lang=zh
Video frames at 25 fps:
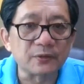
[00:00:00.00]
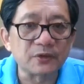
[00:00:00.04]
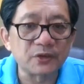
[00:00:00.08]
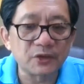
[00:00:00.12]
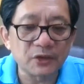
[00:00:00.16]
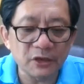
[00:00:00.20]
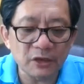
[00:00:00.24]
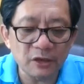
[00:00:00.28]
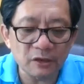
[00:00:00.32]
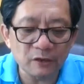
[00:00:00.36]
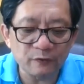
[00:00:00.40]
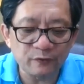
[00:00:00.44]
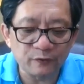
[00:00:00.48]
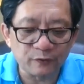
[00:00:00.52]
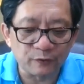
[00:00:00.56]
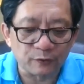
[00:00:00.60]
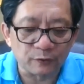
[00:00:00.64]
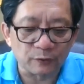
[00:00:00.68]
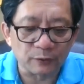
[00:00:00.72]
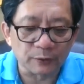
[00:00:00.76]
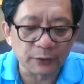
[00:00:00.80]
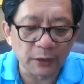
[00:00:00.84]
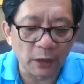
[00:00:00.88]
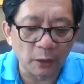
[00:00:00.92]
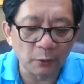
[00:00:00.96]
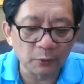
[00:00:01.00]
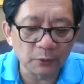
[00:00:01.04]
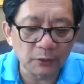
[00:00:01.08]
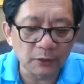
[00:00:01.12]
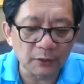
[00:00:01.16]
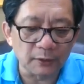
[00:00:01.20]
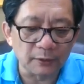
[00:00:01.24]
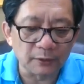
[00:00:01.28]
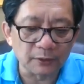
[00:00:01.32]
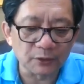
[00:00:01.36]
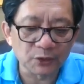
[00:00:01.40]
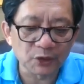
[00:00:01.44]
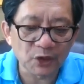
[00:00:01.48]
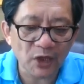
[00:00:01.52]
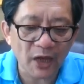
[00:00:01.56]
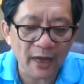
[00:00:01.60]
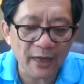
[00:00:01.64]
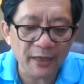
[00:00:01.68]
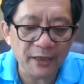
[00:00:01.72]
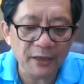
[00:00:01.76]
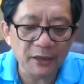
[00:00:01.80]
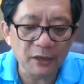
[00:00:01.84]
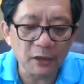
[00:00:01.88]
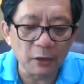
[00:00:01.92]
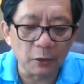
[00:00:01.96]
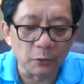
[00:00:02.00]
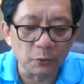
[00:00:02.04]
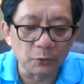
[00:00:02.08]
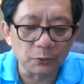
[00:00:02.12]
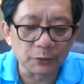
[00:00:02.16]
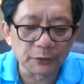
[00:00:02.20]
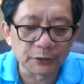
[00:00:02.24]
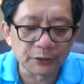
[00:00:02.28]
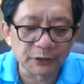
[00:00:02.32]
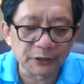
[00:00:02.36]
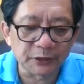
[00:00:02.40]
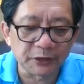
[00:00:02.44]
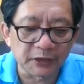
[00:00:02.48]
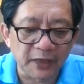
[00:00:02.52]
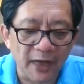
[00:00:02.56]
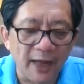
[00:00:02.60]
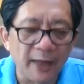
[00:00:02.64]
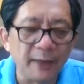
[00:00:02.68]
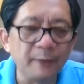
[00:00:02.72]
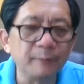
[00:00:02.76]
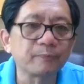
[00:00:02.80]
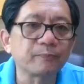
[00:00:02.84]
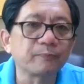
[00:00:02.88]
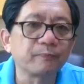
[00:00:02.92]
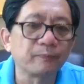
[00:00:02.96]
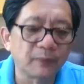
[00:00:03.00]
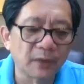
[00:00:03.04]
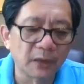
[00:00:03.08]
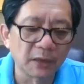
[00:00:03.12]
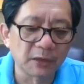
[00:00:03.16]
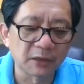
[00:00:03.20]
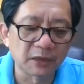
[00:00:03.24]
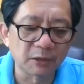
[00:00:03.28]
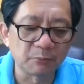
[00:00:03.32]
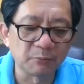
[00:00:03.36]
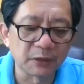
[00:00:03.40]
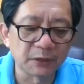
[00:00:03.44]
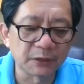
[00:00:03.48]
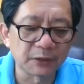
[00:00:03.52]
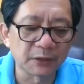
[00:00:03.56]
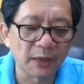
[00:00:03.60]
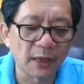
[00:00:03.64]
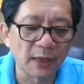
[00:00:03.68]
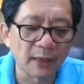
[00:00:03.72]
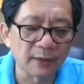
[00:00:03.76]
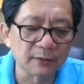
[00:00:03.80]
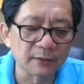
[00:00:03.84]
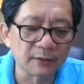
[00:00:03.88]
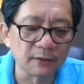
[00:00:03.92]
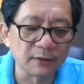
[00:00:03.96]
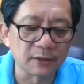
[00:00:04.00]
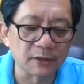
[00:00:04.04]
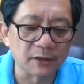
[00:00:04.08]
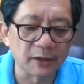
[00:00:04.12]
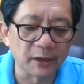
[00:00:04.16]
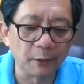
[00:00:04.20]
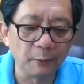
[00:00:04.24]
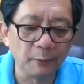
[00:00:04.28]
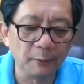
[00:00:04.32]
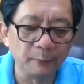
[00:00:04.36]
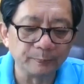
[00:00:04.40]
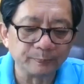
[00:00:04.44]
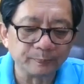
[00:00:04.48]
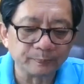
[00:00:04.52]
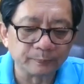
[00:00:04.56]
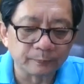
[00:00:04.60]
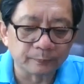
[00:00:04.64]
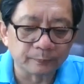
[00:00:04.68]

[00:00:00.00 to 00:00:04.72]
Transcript: 机腹着地，残油自燃，这么十二个字的结论。